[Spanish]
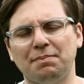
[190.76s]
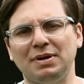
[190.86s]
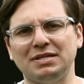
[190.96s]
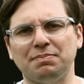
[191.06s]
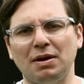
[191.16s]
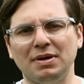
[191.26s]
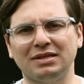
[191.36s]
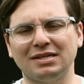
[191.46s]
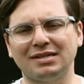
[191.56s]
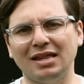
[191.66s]
que
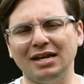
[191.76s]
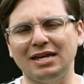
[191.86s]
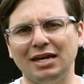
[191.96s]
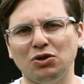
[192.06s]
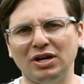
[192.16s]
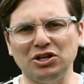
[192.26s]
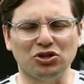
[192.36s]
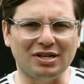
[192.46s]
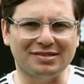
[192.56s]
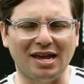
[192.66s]
principalmente está dirigido a
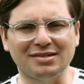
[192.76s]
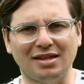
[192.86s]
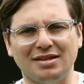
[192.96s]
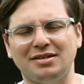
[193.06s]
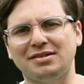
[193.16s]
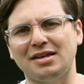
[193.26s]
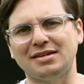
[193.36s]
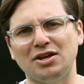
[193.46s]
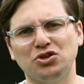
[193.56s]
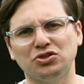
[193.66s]
niños de 6 a
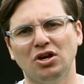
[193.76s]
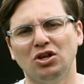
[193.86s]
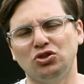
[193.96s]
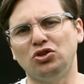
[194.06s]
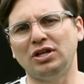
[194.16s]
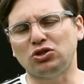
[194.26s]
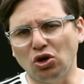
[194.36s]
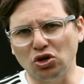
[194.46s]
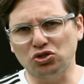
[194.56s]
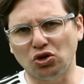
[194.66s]
16 años, donde
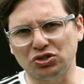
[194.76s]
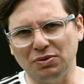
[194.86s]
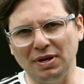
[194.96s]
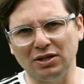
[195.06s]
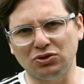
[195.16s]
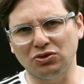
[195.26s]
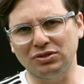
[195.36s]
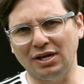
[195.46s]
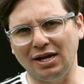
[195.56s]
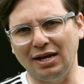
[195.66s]
todos los
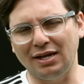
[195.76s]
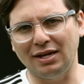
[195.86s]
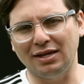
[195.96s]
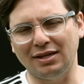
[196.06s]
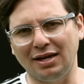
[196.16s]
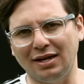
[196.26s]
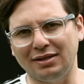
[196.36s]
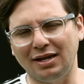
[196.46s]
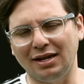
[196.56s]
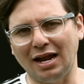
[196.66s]
conocimientos de,
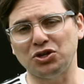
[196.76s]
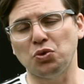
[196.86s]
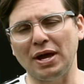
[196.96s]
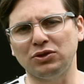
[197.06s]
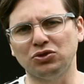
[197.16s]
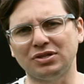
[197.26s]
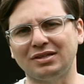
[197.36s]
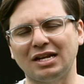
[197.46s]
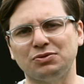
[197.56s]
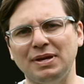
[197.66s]
la Juventus se
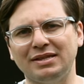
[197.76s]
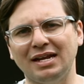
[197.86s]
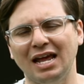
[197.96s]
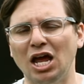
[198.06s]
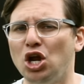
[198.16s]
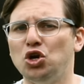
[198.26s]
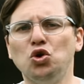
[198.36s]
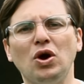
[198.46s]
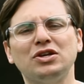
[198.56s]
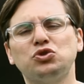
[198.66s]
transmiten.
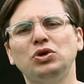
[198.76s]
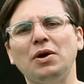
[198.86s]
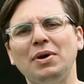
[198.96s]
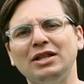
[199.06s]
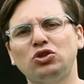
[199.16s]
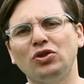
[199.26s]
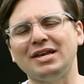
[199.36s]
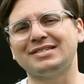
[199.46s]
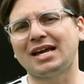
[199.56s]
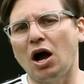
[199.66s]
No es un evento
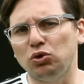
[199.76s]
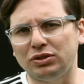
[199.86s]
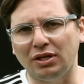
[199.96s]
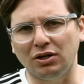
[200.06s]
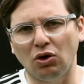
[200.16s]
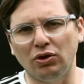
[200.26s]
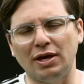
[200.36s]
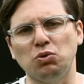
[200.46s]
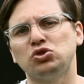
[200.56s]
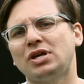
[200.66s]
de scouting o
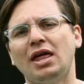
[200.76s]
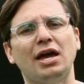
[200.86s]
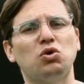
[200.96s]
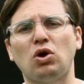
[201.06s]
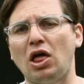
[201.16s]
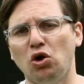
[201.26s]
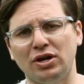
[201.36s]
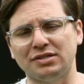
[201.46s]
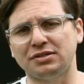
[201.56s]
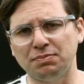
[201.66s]
de búsqueda de
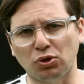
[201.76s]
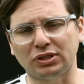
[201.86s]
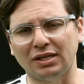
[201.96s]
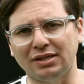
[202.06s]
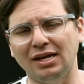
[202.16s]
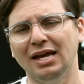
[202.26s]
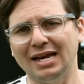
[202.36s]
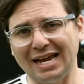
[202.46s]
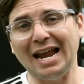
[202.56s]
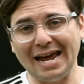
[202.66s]
jugadores, es importante
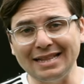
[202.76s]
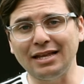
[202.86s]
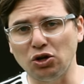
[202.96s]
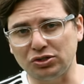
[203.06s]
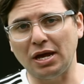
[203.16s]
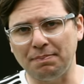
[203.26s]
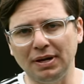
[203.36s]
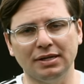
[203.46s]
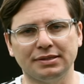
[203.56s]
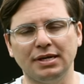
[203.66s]
que la gente lo
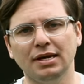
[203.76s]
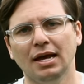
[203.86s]
sepa, ¿sí?